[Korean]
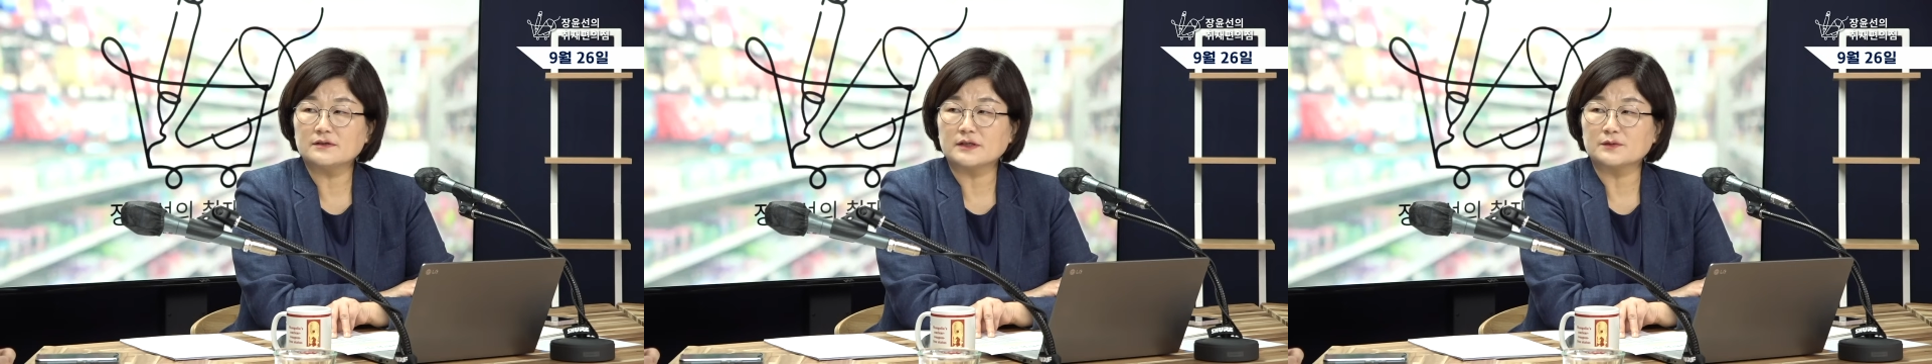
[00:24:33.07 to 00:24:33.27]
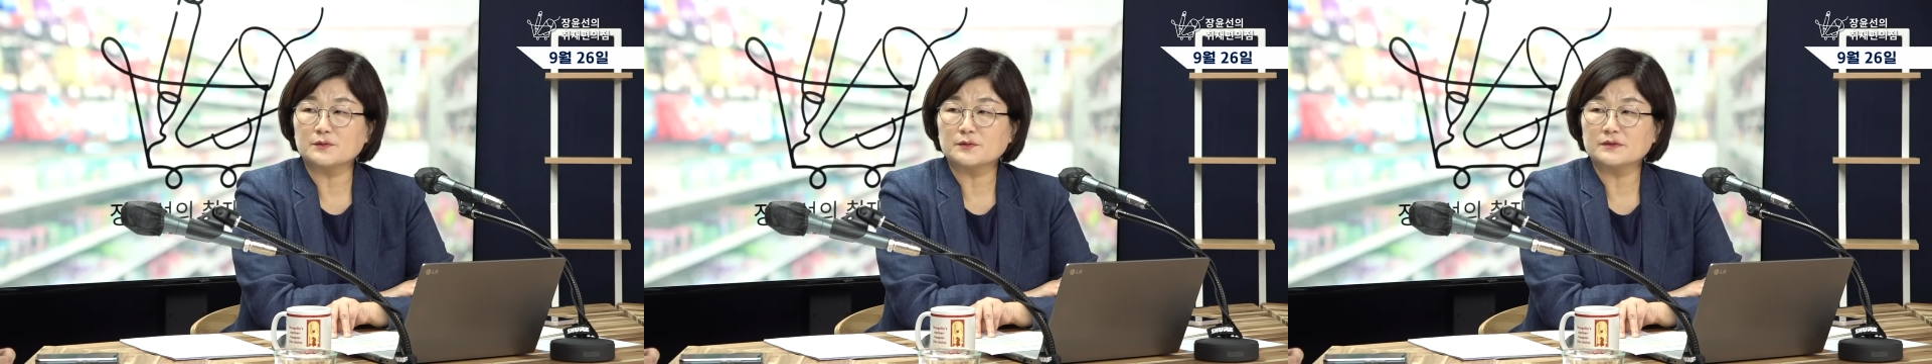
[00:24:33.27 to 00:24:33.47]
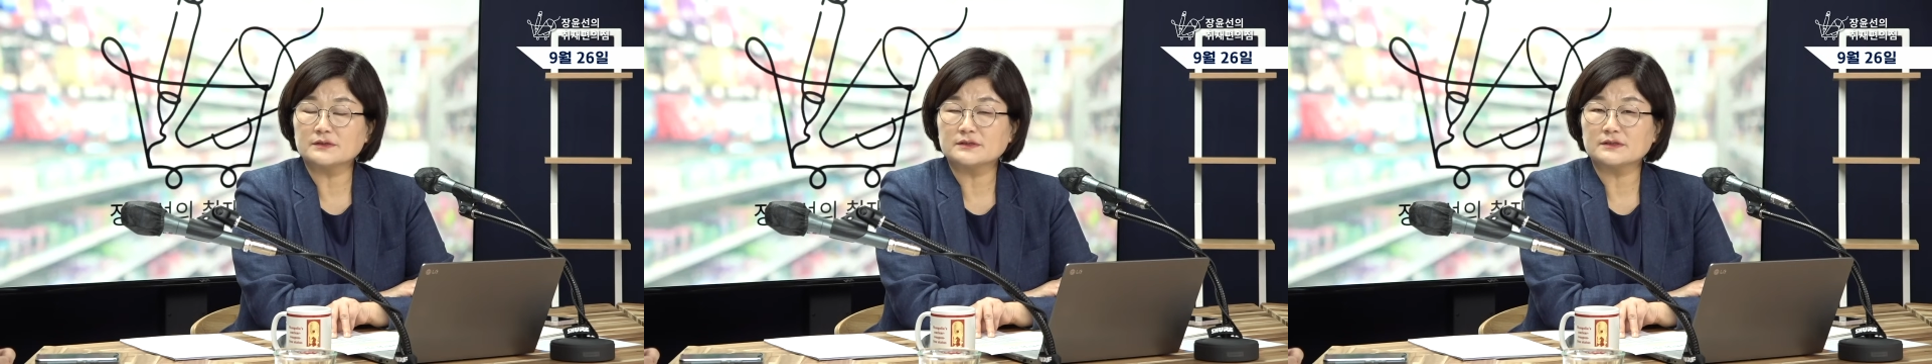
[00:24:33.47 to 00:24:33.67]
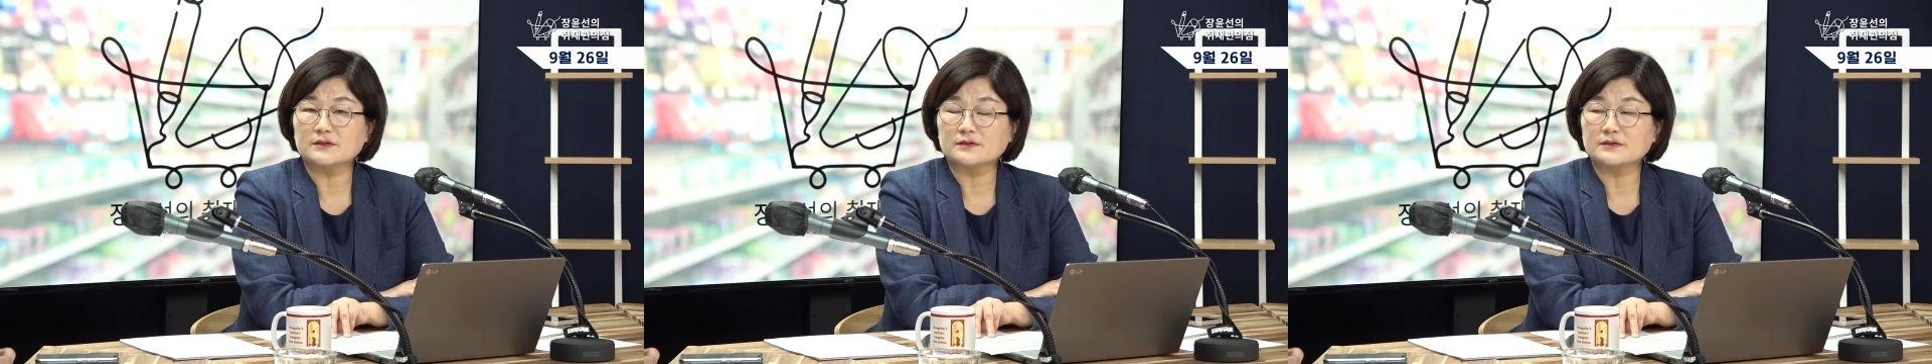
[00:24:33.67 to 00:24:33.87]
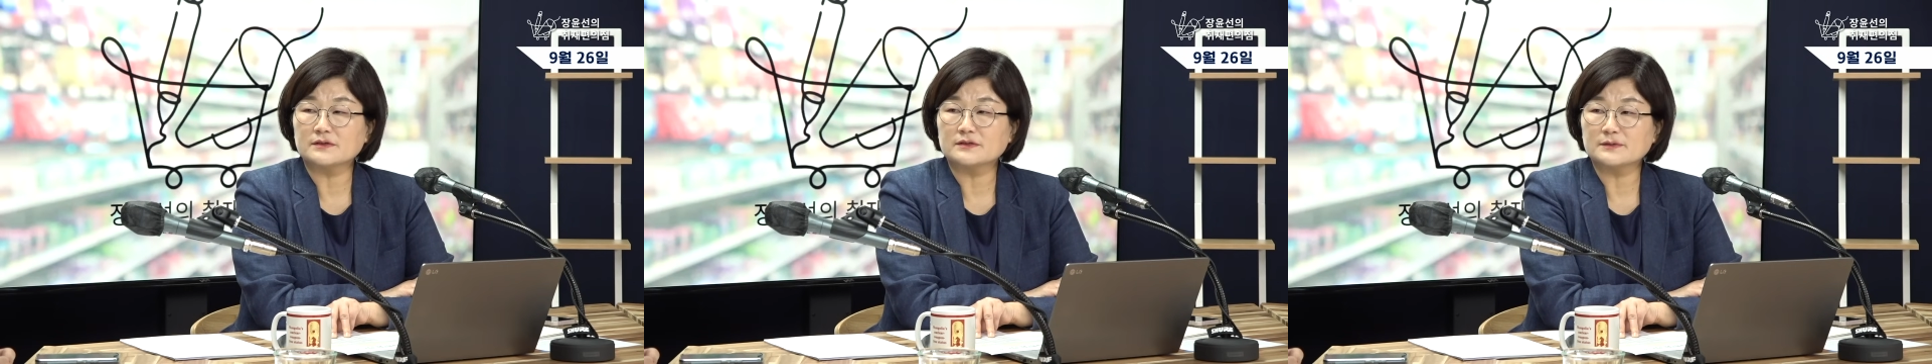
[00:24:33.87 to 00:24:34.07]
대통령실
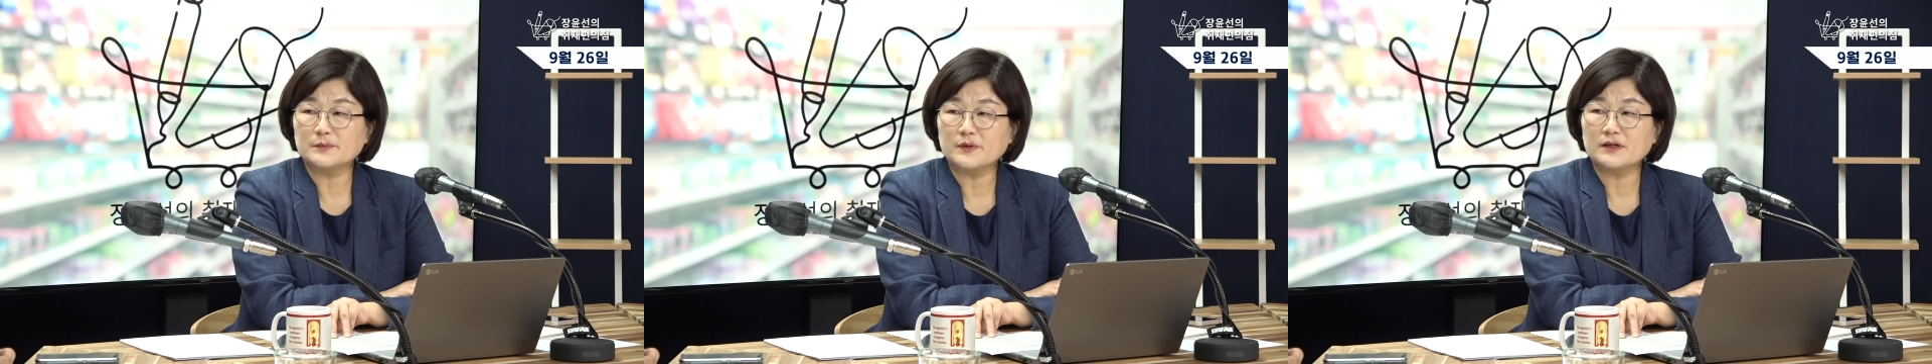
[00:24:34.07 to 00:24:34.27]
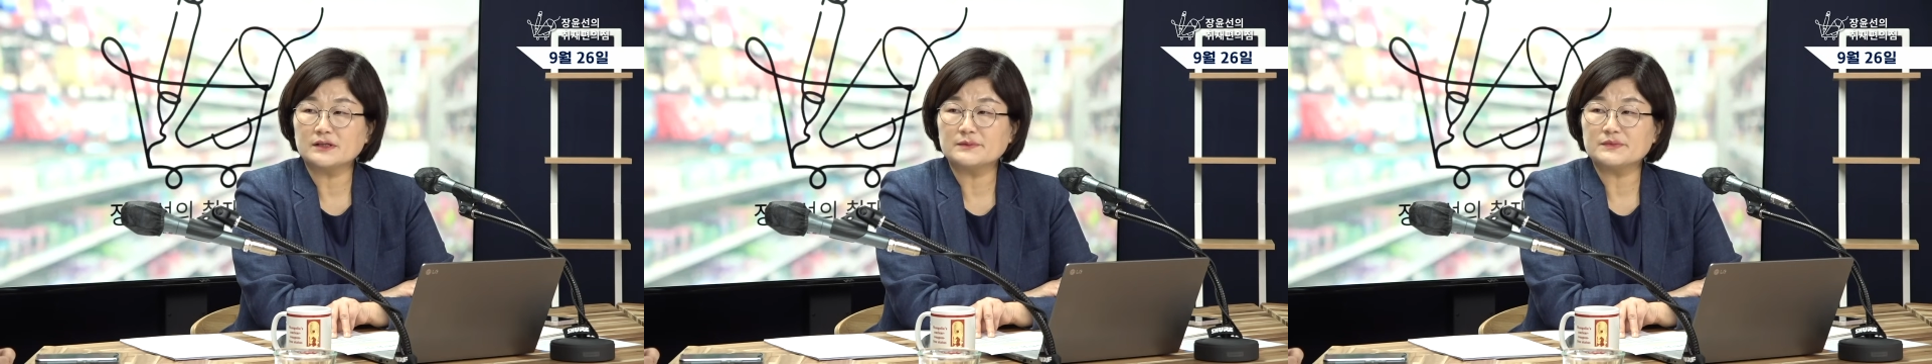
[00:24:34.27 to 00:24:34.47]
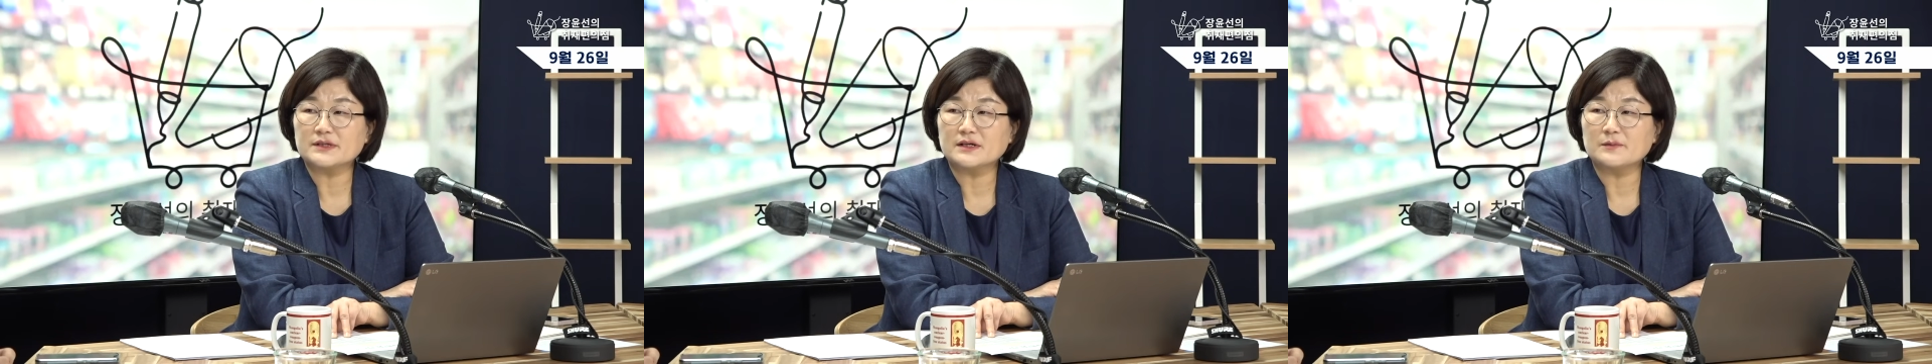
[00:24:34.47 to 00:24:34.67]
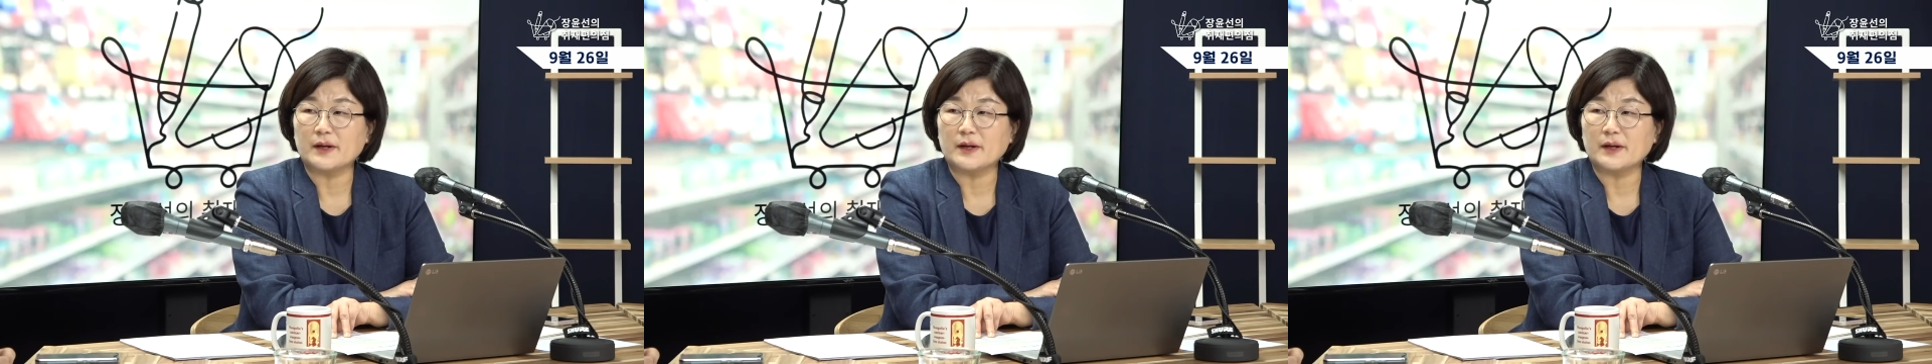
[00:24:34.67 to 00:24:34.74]
어떤 특별한 입장을